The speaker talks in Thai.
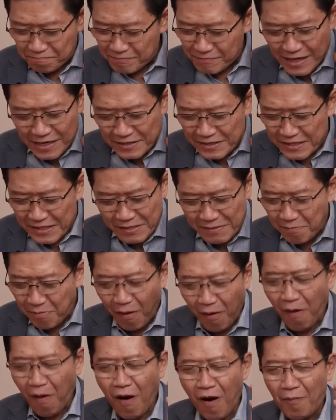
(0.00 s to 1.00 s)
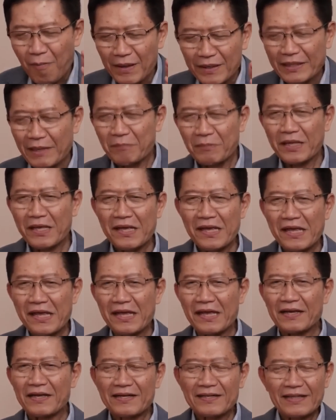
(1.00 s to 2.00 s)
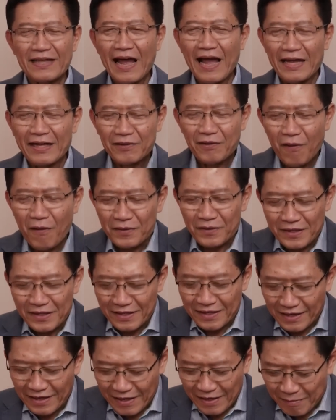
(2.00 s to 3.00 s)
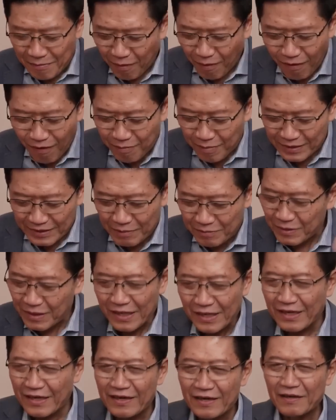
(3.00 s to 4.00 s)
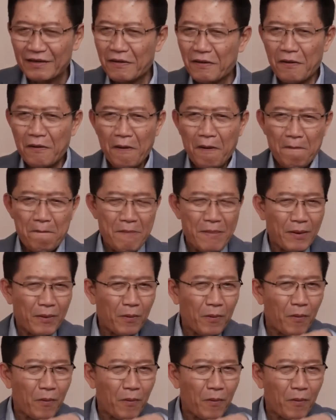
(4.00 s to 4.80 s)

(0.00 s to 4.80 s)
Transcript: ได้ยีนพ่อมาเต็มที่ถ่ายทอดดีเอพ่อมาเต็มที่เนี่ยมี